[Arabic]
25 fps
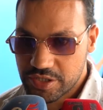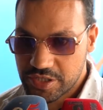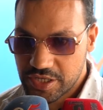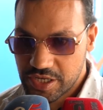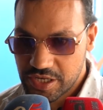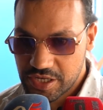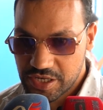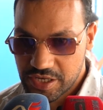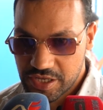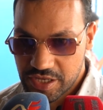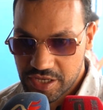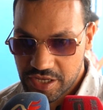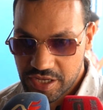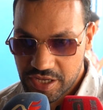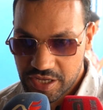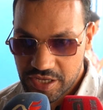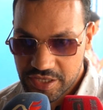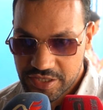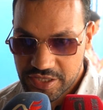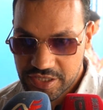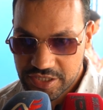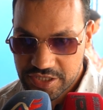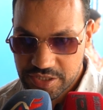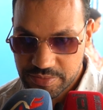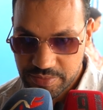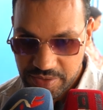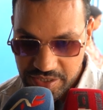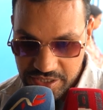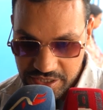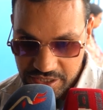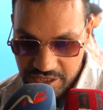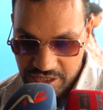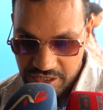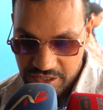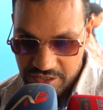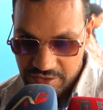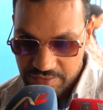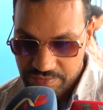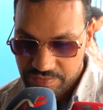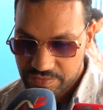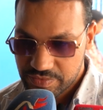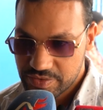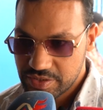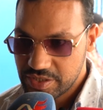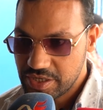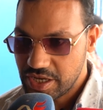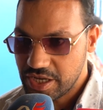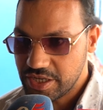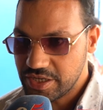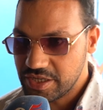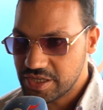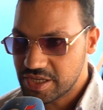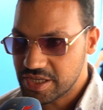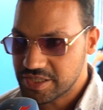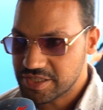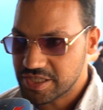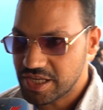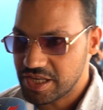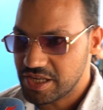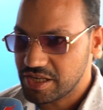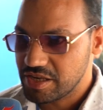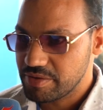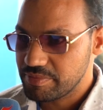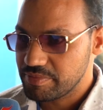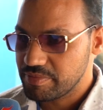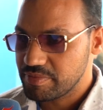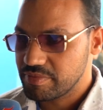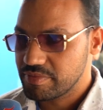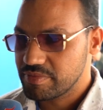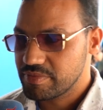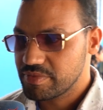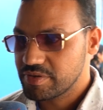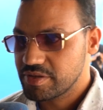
ديال هذه الجمعيه يعني كتعلم